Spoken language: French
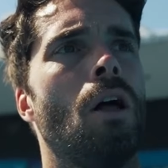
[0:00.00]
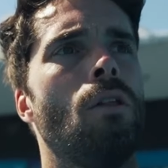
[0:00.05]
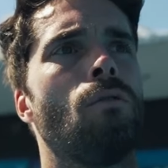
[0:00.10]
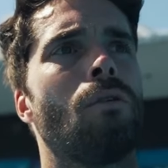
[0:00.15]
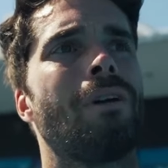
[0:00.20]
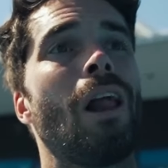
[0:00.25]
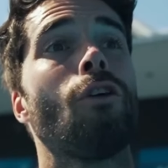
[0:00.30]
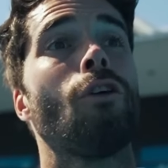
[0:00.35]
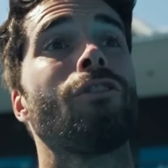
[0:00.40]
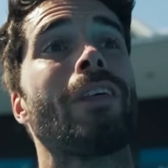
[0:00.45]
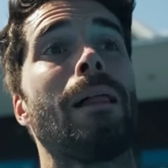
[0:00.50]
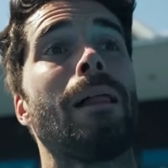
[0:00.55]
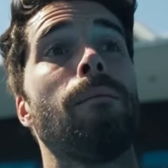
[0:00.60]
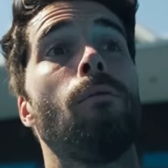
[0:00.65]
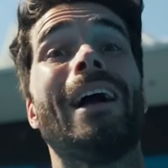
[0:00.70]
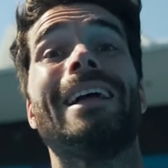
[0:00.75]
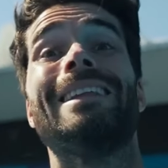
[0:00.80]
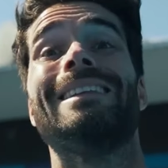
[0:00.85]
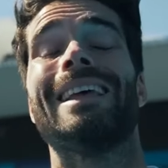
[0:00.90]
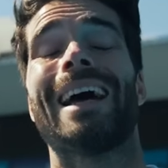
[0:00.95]
Euh, donc là, entraînement
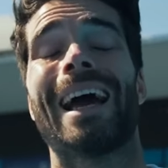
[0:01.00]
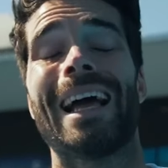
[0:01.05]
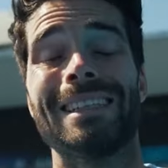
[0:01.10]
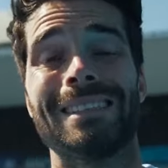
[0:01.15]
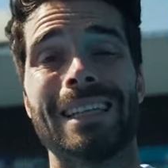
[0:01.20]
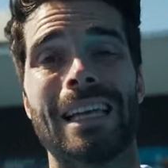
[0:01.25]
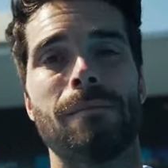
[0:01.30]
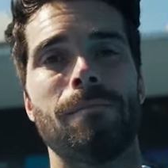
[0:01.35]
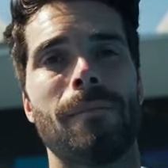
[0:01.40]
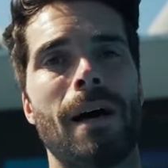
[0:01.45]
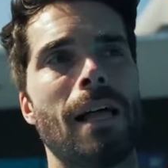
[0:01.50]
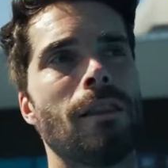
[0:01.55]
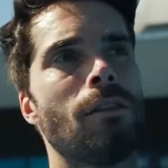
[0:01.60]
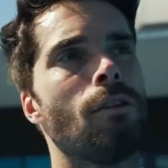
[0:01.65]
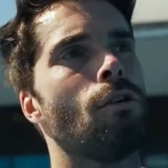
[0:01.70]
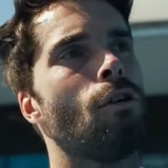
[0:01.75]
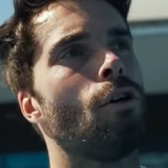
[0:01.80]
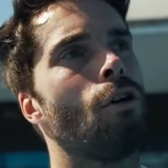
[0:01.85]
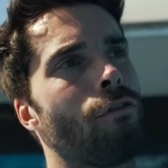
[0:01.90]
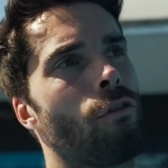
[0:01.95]
avec Terence Satman,
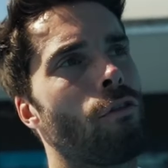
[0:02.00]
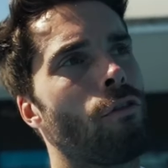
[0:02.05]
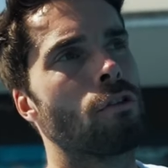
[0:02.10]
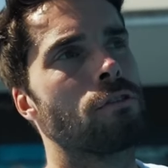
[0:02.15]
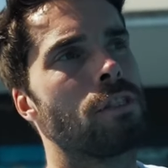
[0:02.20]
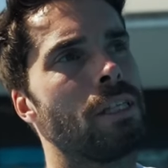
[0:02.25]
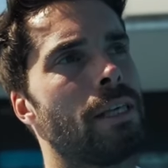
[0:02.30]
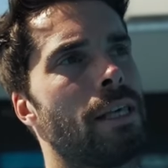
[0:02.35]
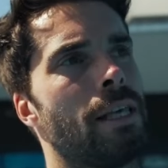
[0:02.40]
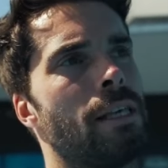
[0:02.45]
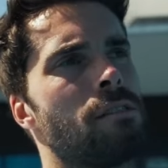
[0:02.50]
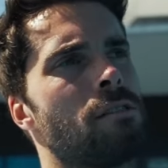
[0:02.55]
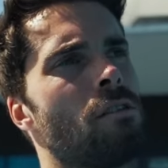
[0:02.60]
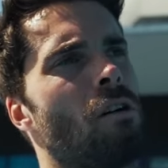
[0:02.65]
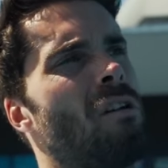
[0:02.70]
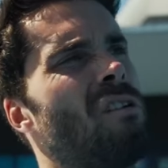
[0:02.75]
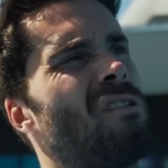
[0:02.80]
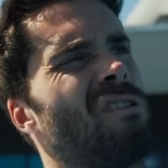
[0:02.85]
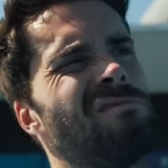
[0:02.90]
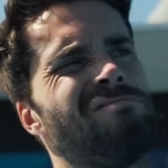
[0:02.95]
euh, un Français qui est 100...
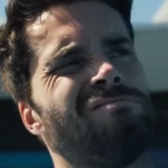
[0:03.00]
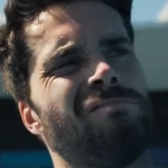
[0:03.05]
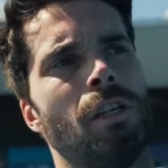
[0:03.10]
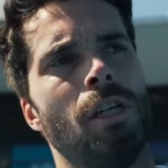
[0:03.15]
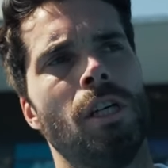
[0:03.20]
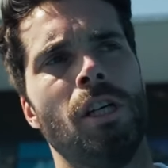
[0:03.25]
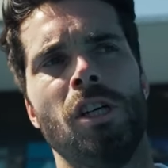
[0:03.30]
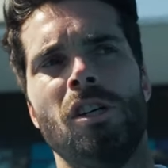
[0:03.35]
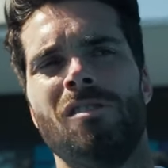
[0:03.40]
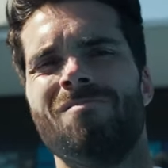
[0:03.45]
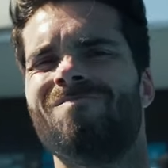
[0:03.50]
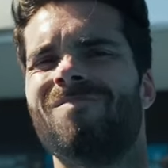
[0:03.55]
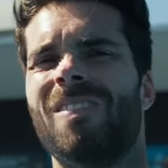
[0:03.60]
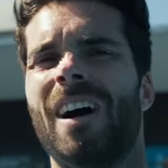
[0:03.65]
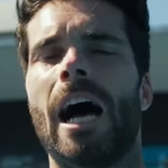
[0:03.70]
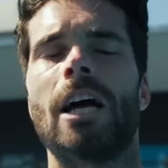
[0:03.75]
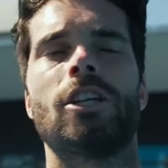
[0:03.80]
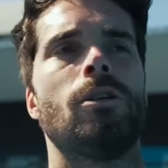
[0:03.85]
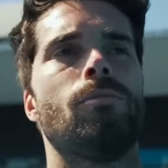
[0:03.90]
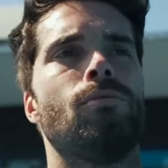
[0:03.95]

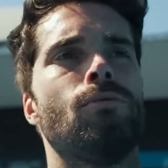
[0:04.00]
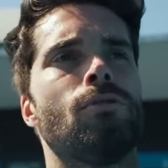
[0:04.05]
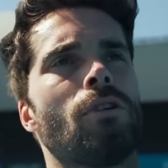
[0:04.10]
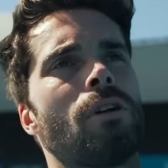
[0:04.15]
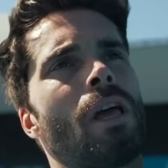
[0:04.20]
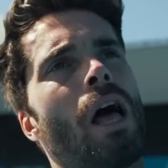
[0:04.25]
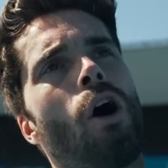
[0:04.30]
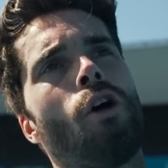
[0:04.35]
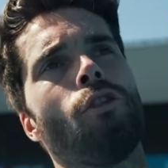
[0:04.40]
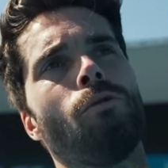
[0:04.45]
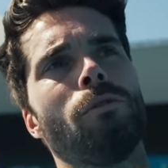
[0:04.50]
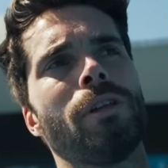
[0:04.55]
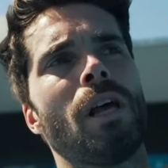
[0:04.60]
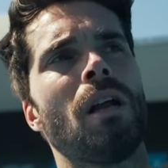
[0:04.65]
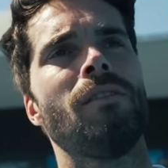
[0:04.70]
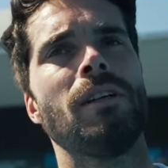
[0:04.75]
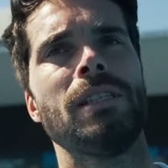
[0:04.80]
Ah, je sais plus, 140 mondial, on va